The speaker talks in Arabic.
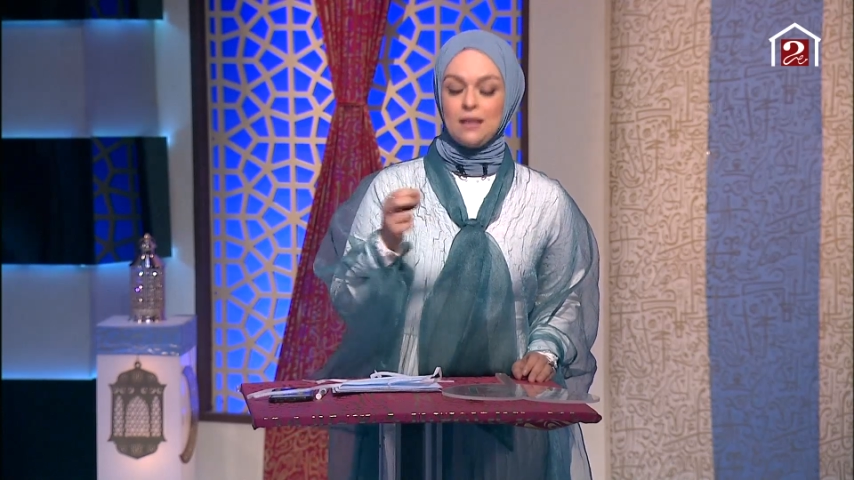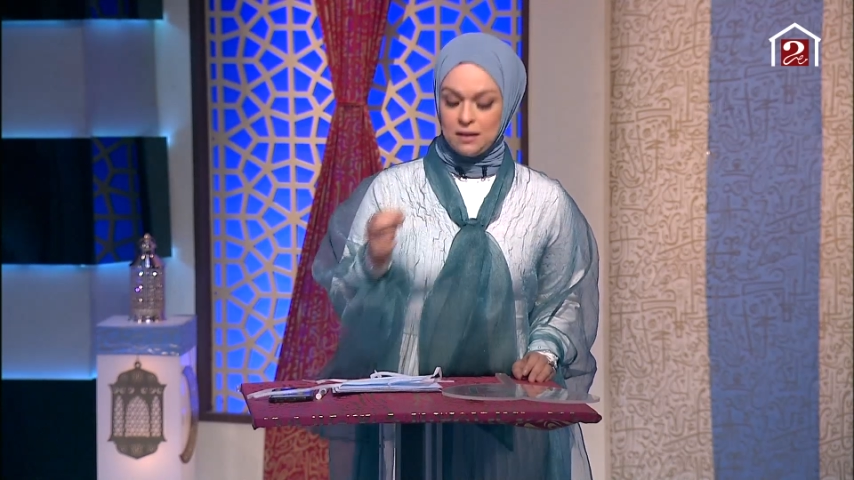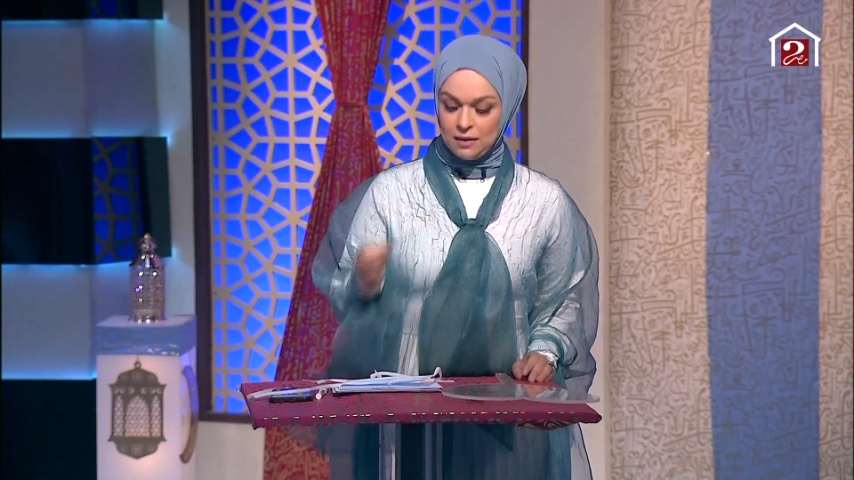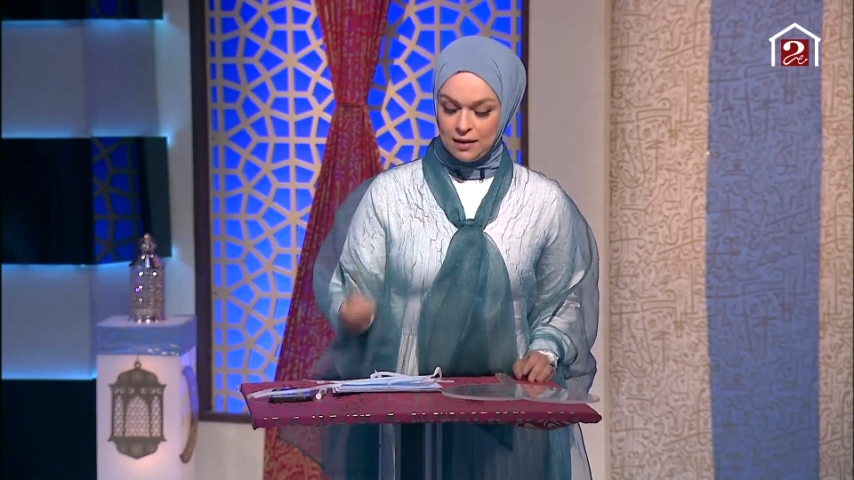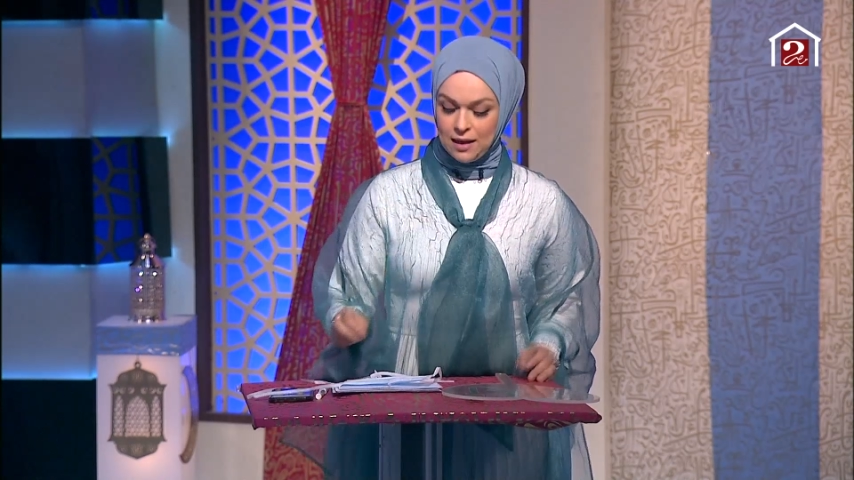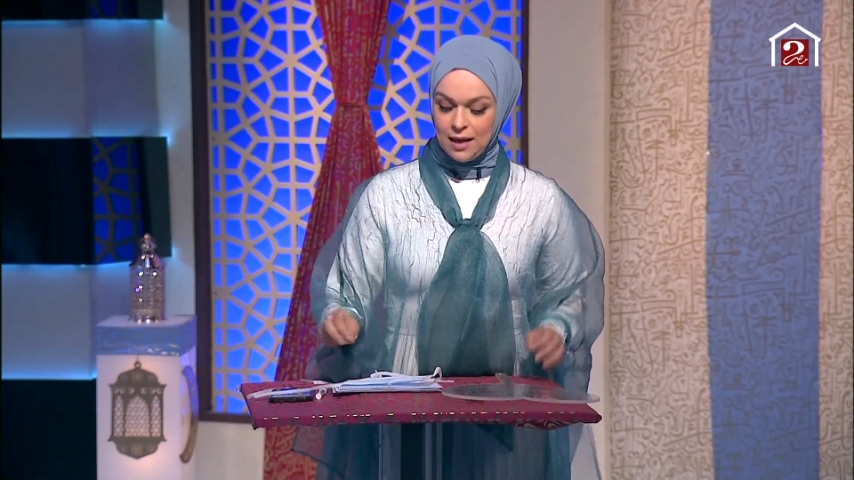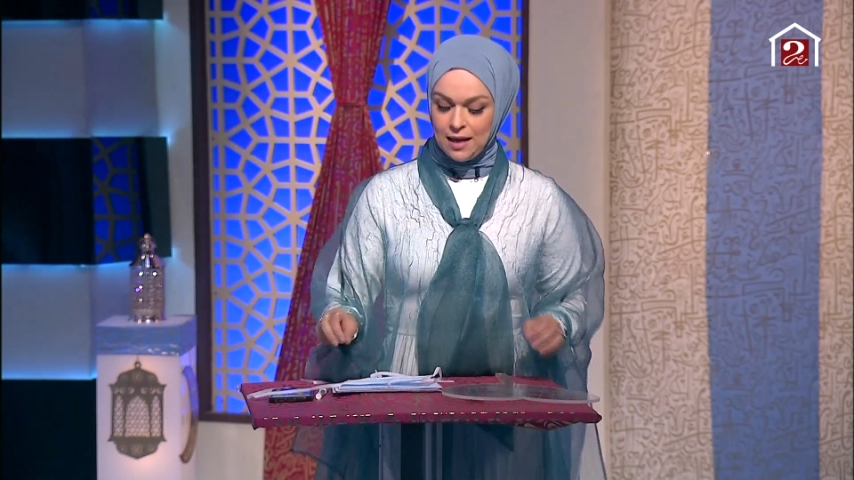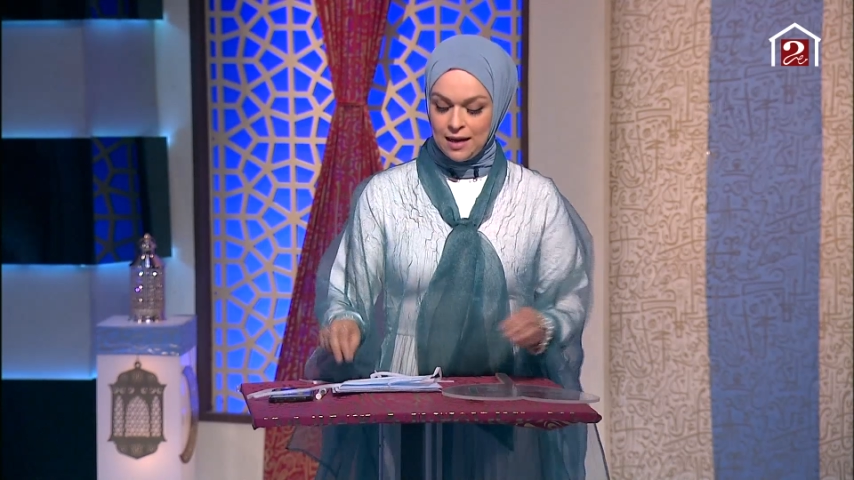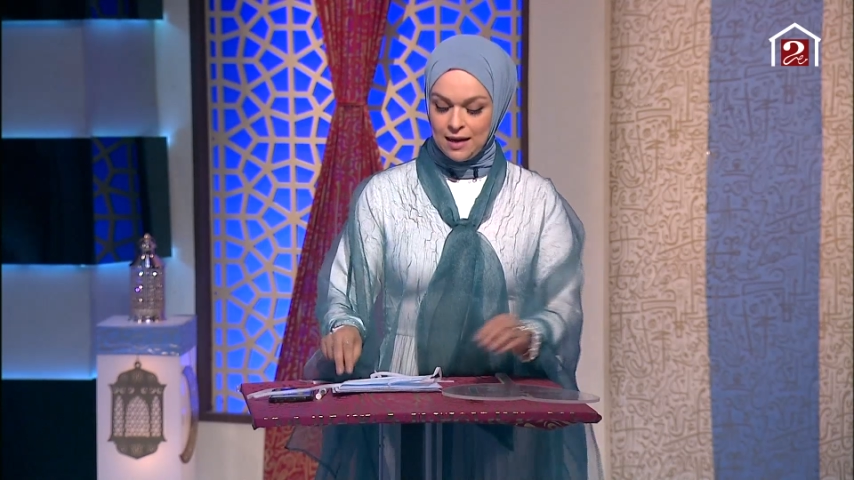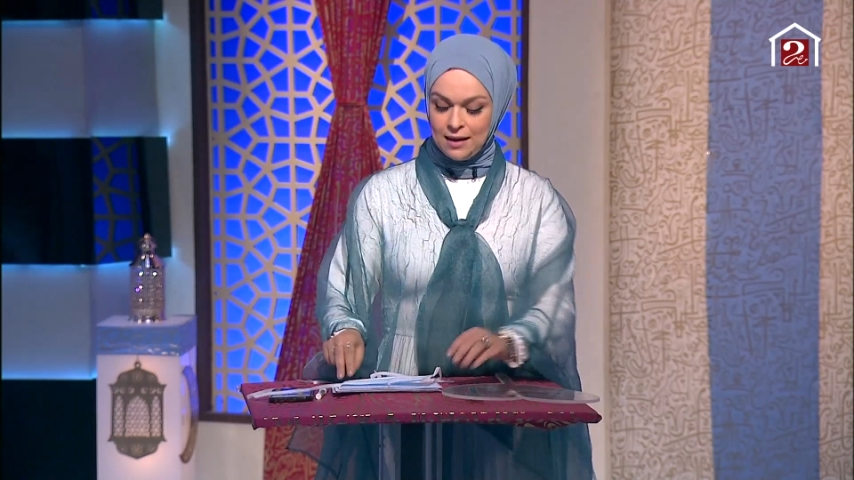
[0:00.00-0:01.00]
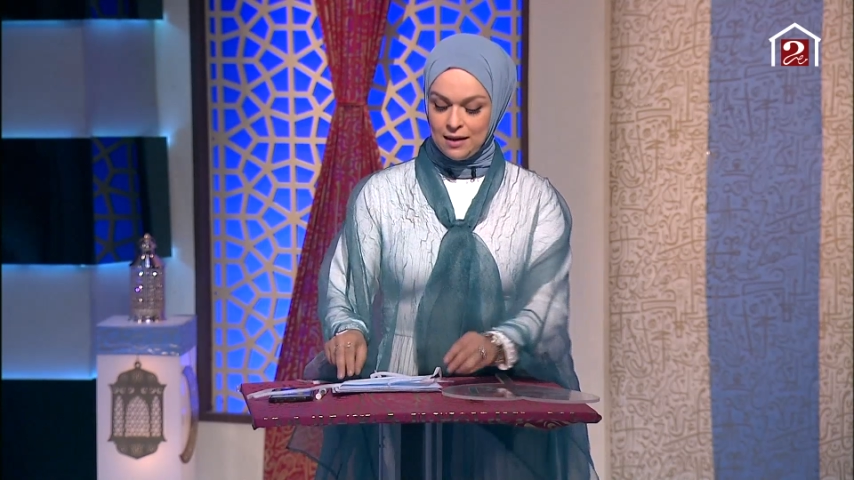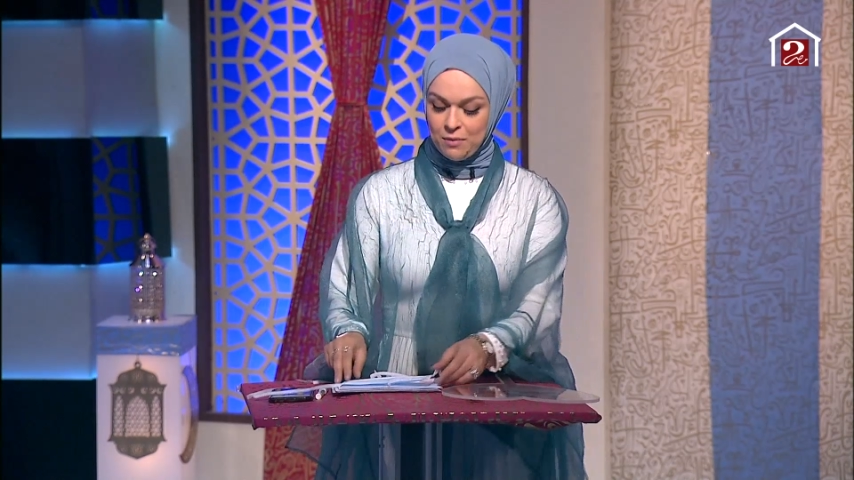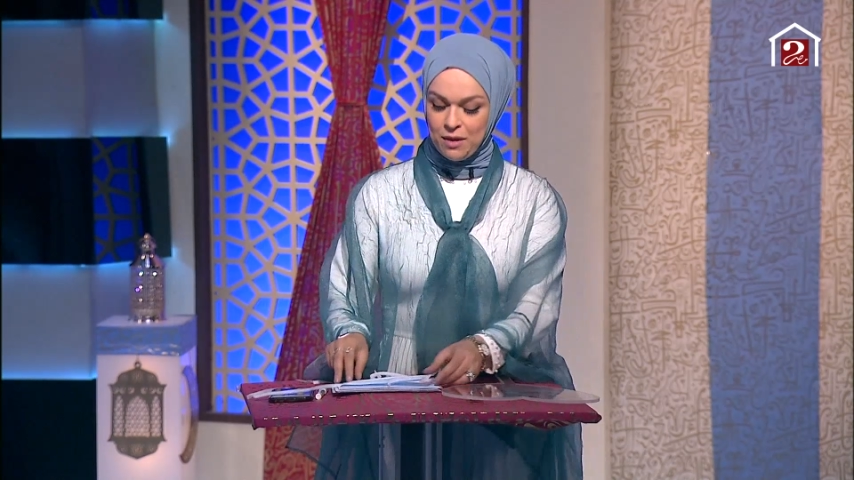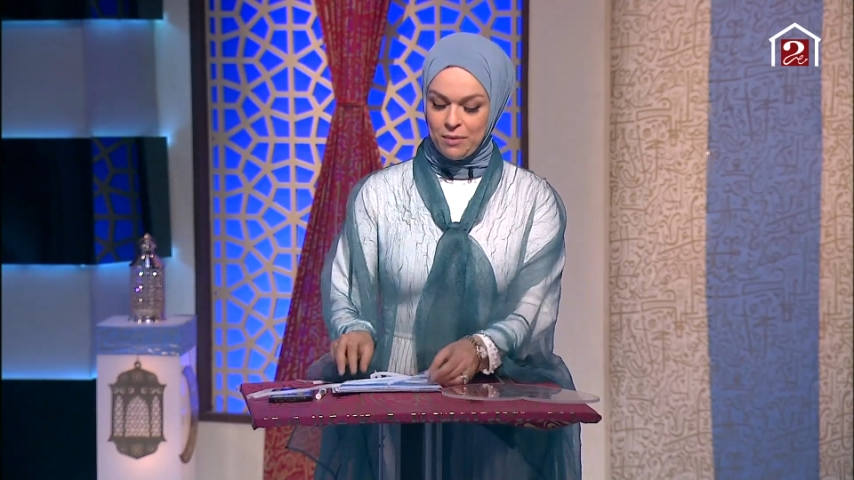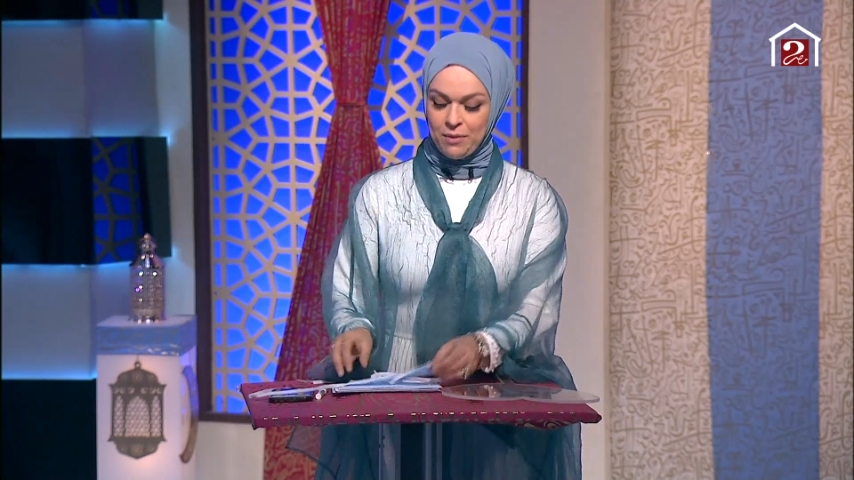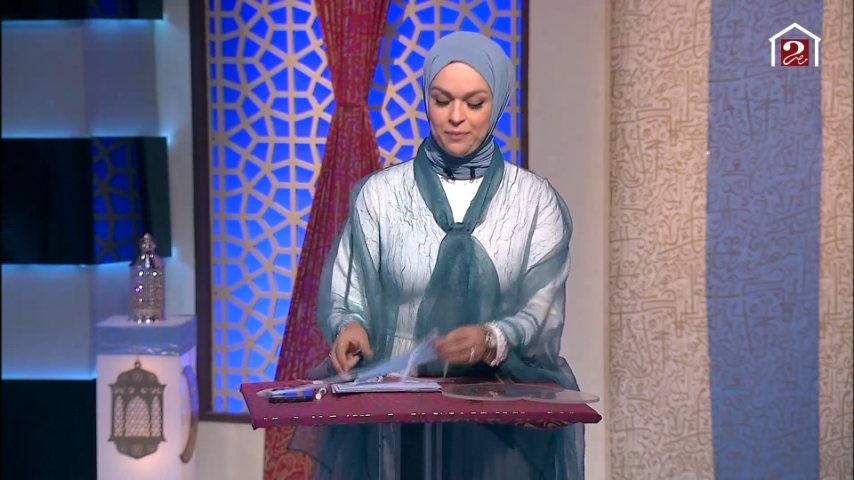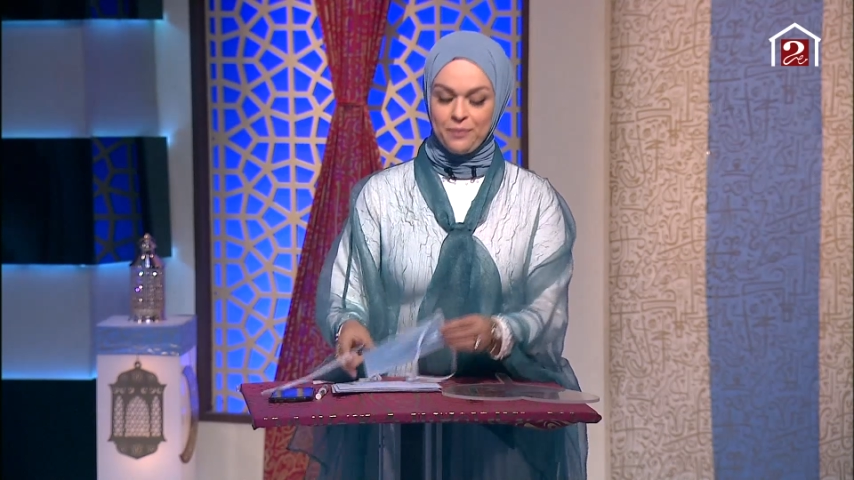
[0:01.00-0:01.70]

ارتداء الكمامة